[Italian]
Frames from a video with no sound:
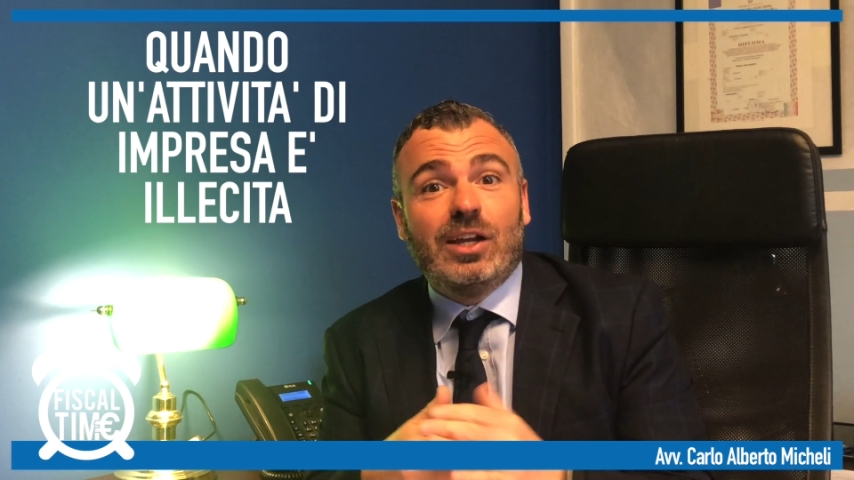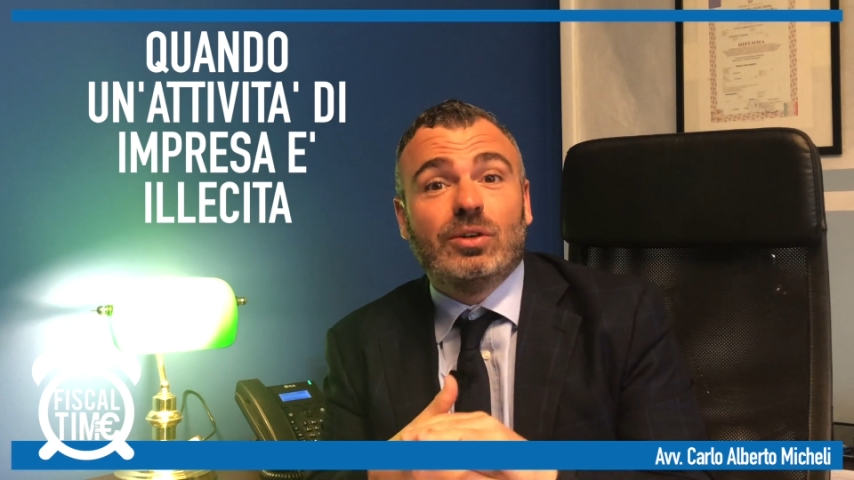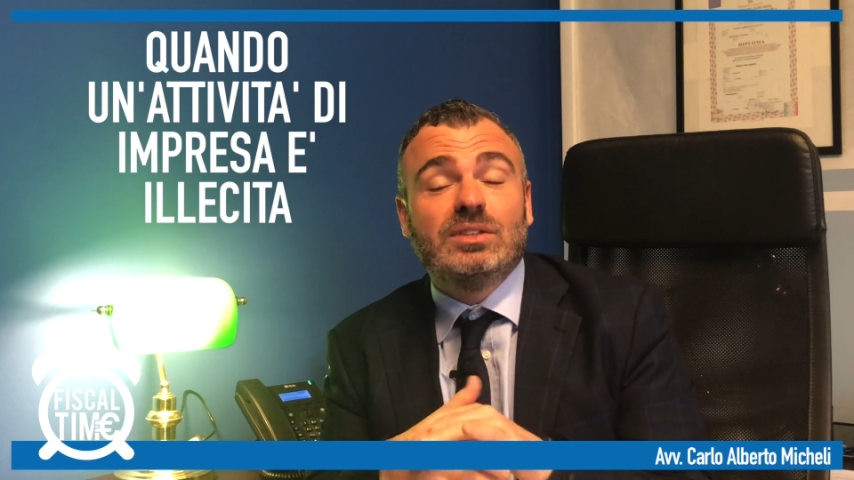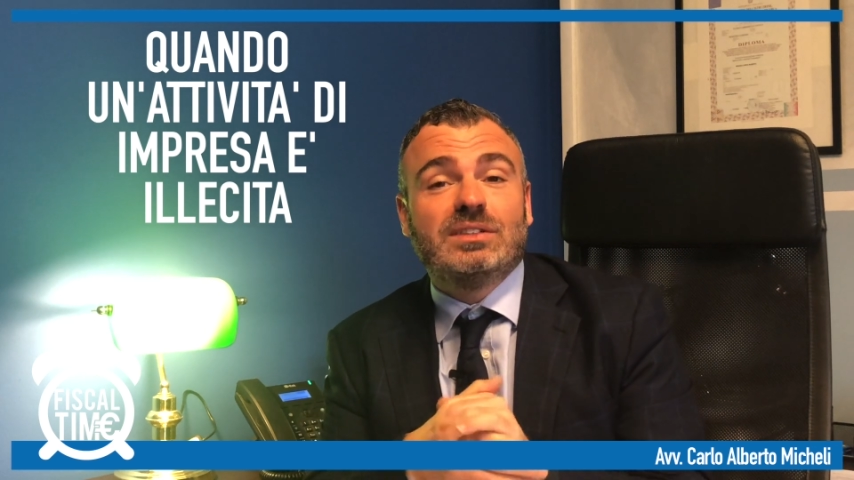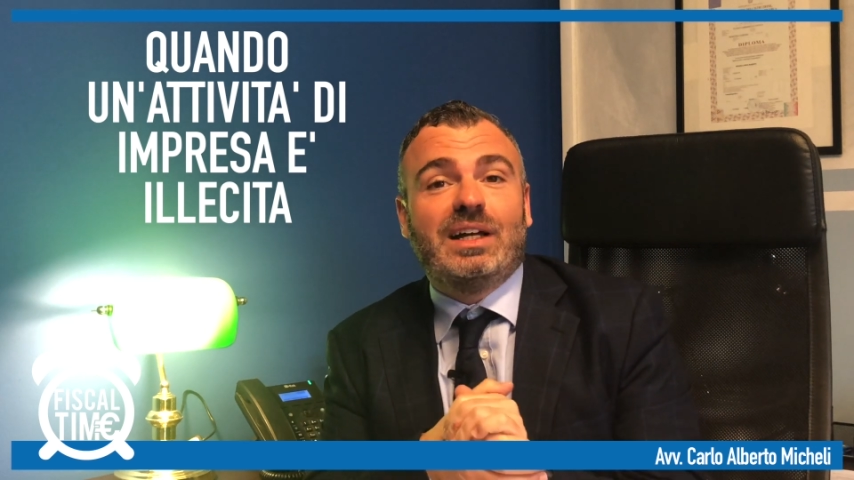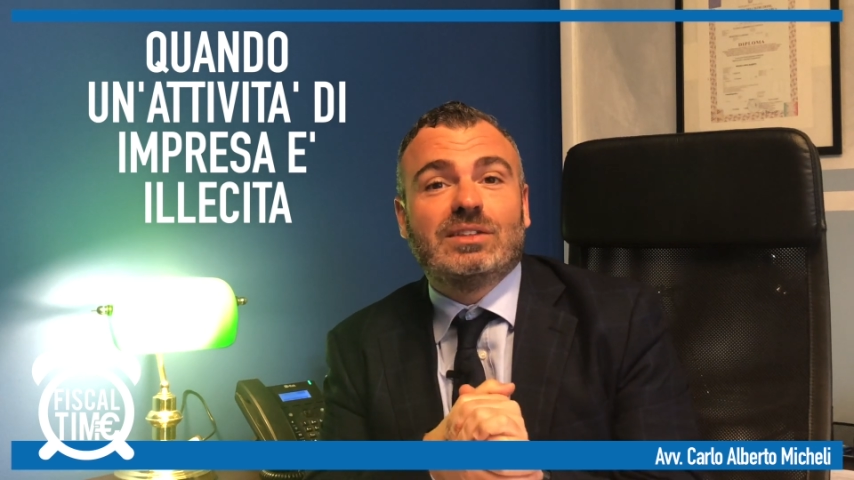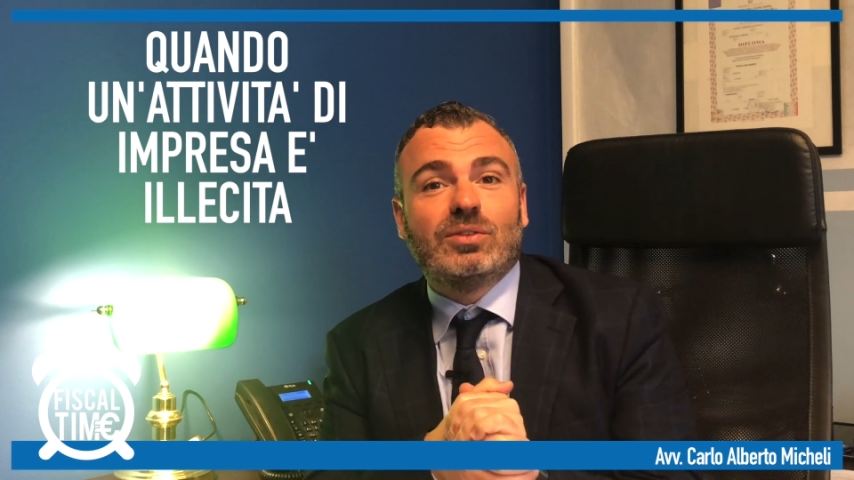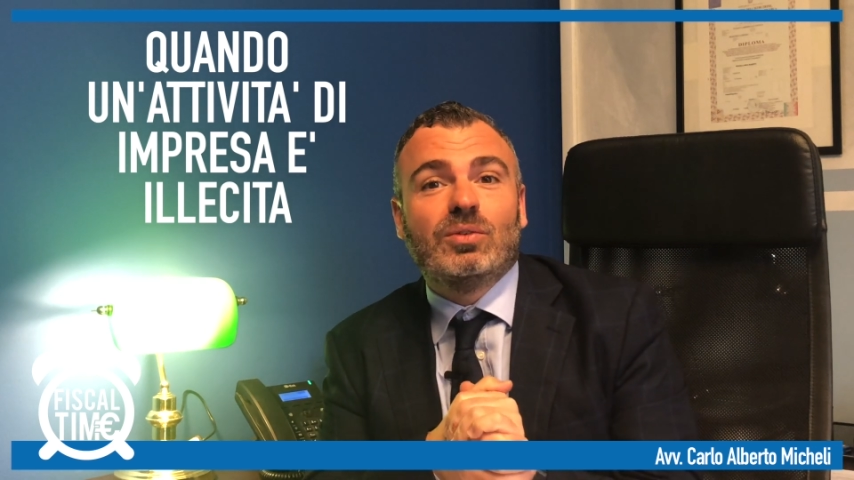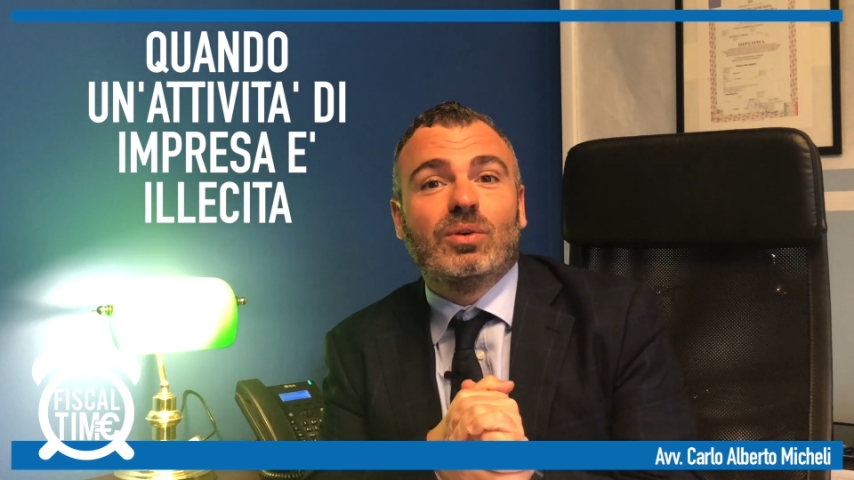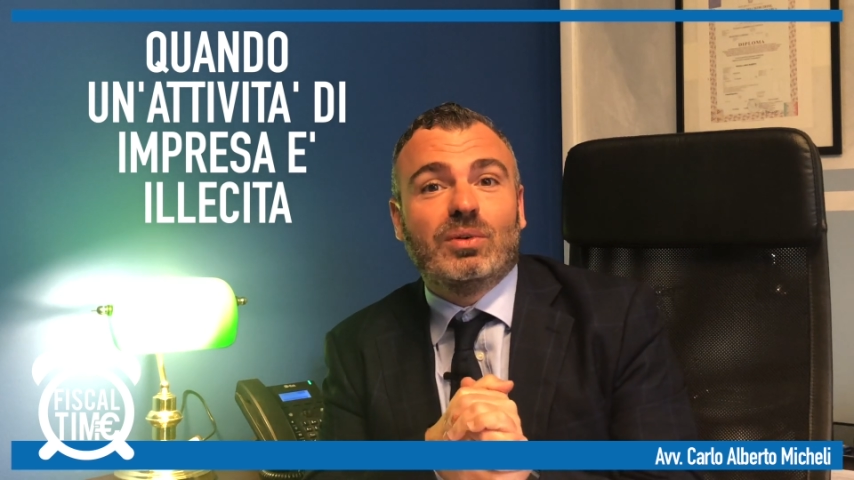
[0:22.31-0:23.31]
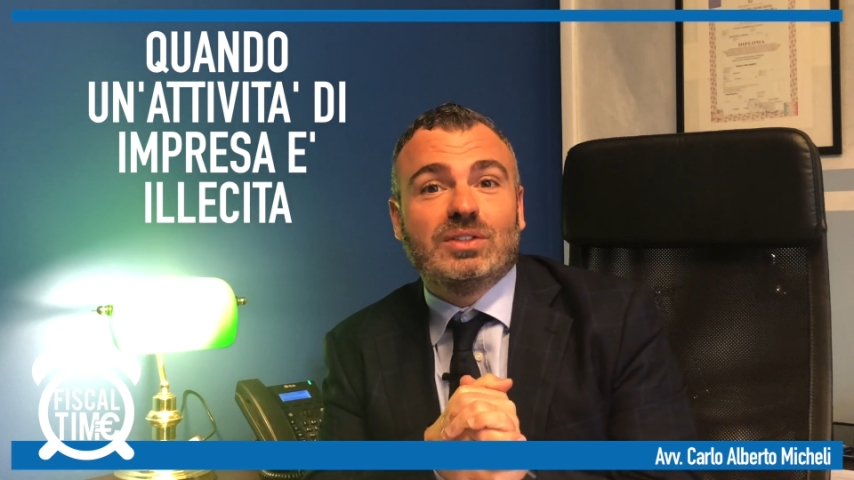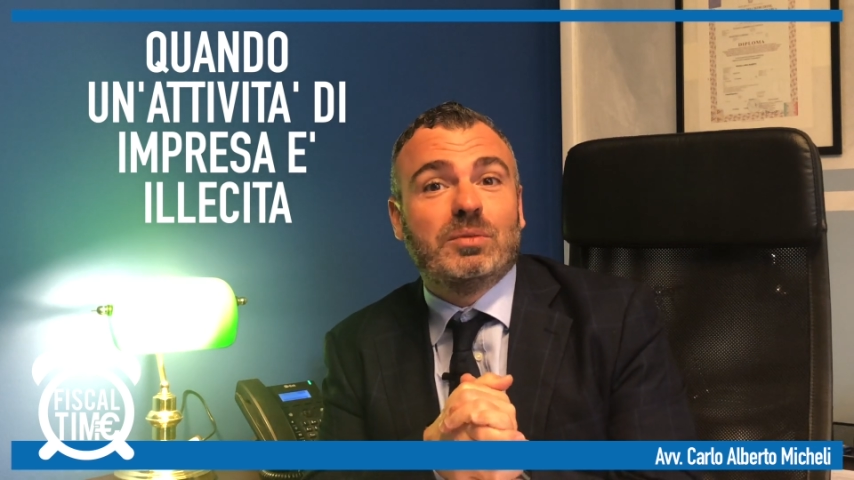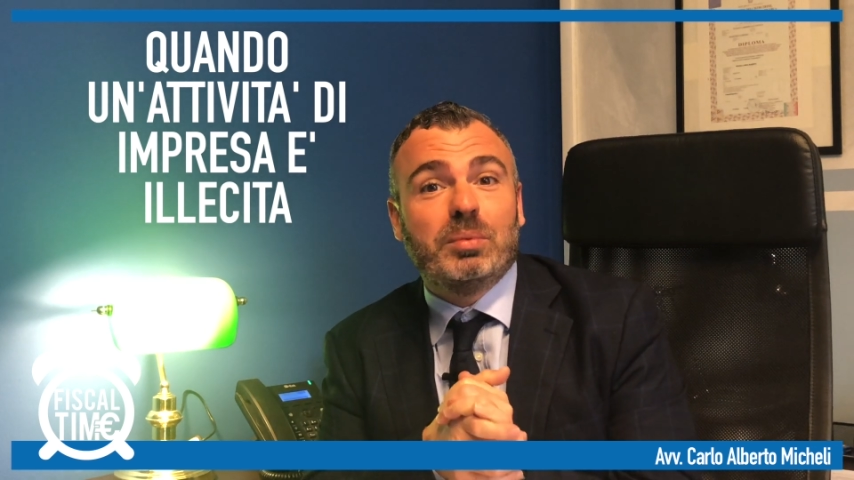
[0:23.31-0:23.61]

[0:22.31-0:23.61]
in contatto con questo